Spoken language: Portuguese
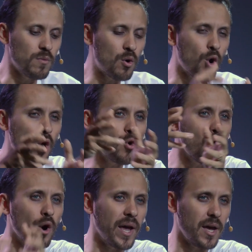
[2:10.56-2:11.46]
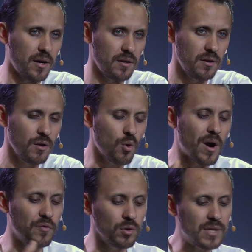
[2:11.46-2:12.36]
concorrer com a
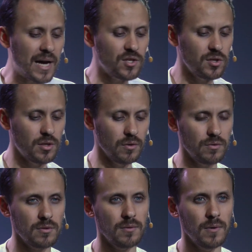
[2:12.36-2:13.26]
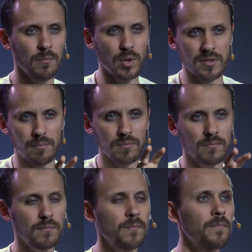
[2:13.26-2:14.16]
vontade de Deus. Por exemplo,
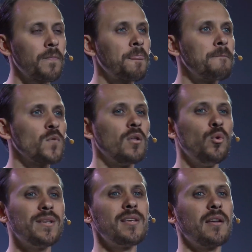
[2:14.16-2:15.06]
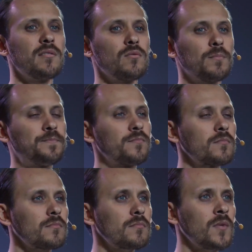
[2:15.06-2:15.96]
no exército,
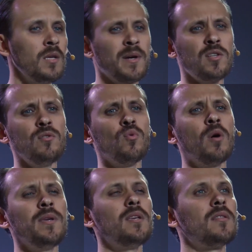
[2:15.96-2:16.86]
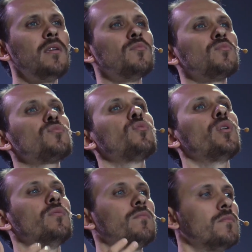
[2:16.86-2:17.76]
imagine um homem que tem um
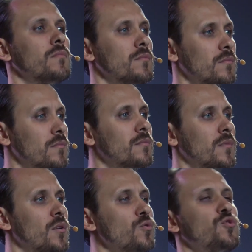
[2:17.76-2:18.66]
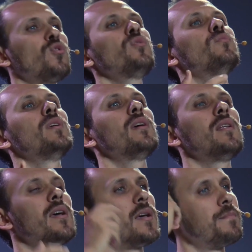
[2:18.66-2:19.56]
sonho. O sonho dele
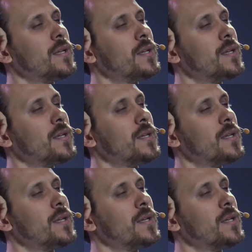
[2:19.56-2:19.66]
é